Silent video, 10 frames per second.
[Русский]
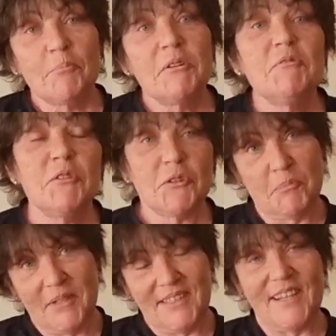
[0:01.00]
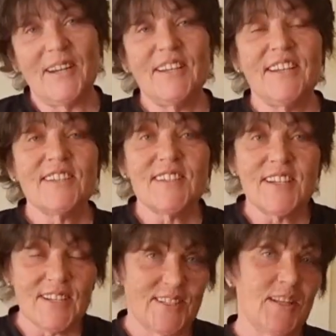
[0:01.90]
Привет, мои дорогие
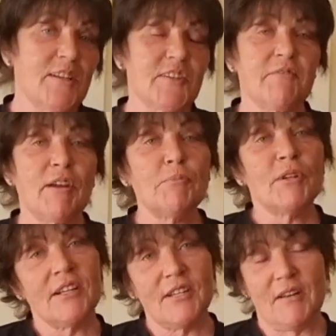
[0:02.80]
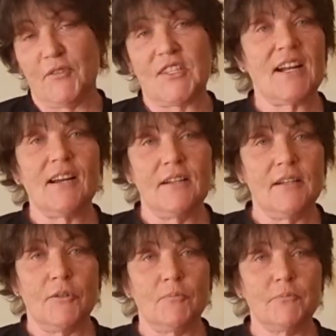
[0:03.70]
зрители, с вами Элла
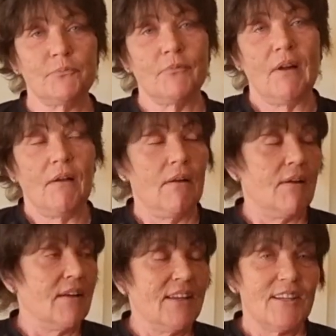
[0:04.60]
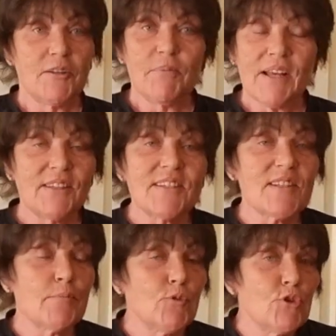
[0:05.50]
Австралия. Ребята,
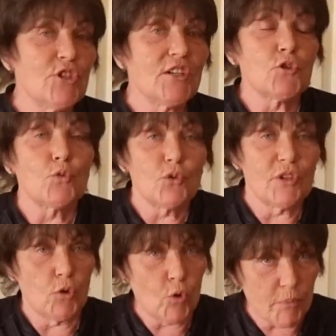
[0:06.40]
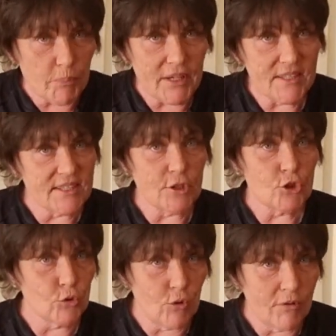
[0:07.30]
со мной сейчас тут такое
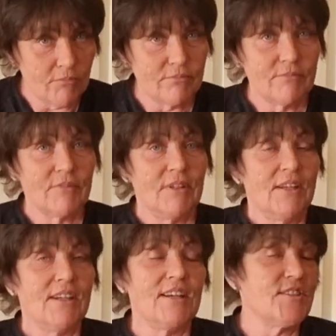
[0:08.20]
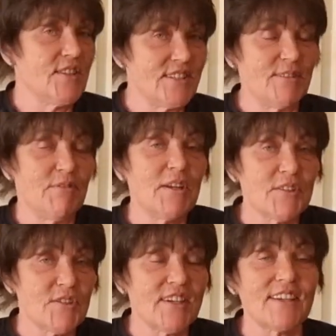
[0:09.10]
произошло. Хотите
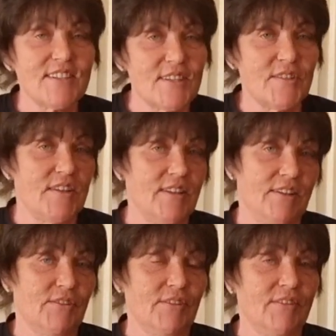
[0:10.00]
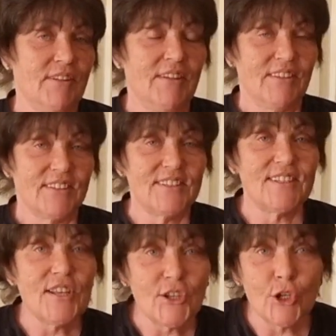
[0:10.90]
верьте, хотите нет.
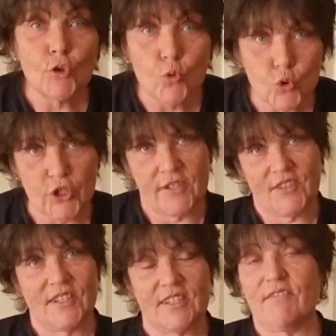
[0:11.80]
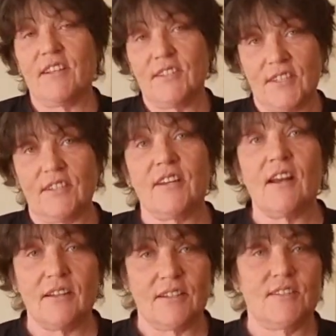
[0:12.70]
Тихий ужас, называется
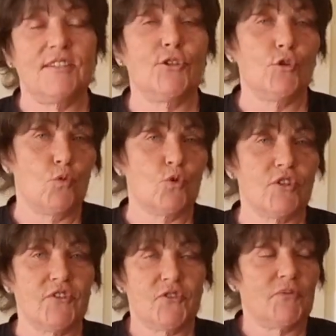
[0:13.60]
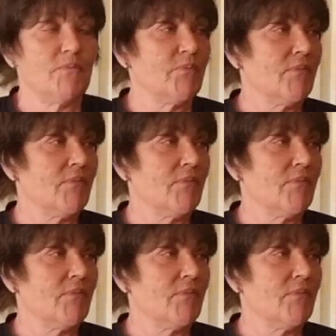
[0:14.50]
реально тихий ужас.